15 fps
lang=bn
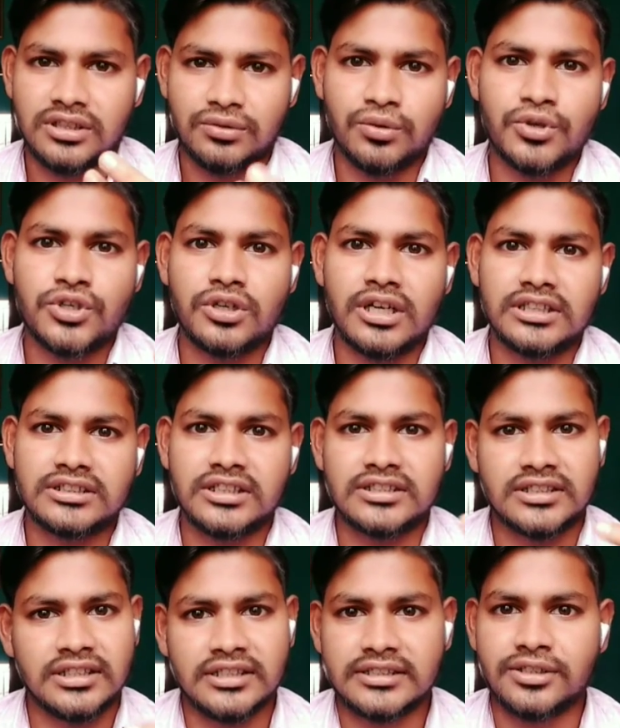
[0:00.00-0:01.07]
ওজন আস্তে আস্তে
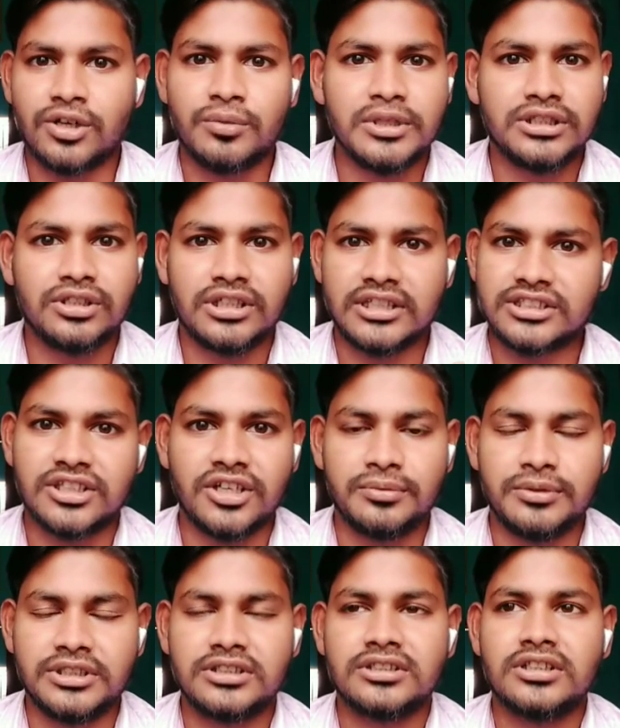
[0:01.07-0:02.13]
লেস হবেই তো এটা স্বাভাবিক